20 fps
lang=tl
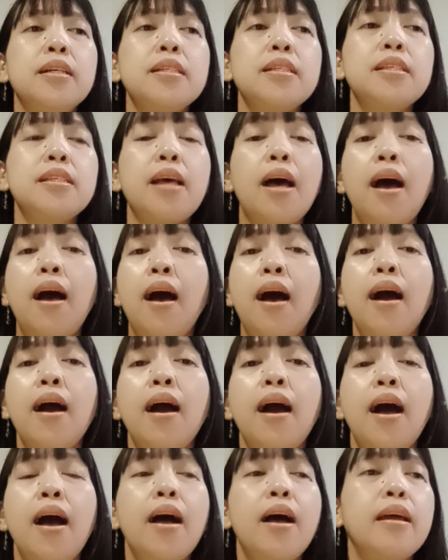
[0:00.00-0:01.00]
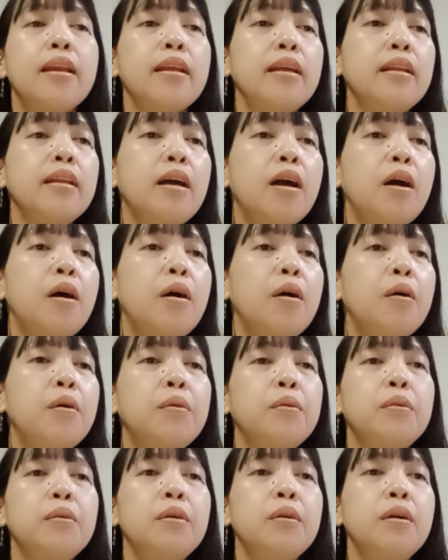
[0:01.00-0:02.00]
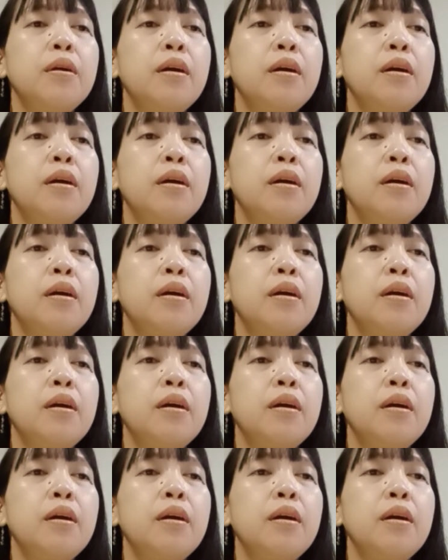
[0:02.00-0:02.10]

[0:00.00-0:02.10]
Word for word: sa hangarin ko.